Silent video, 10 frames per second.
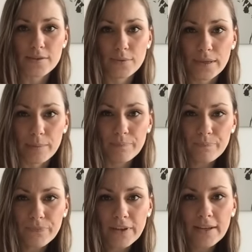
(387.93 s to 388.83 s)
zu geben.
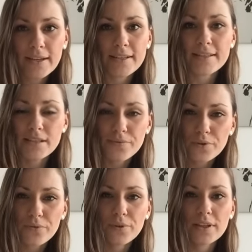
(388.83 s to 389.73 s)
Das
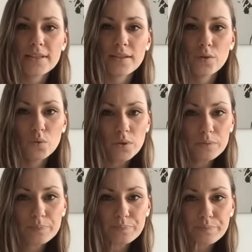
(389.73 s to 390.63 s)
hilft auch wirklich sehr
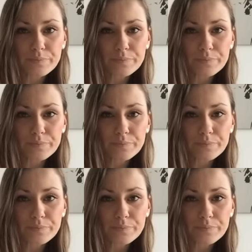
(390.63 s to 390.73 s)
gut.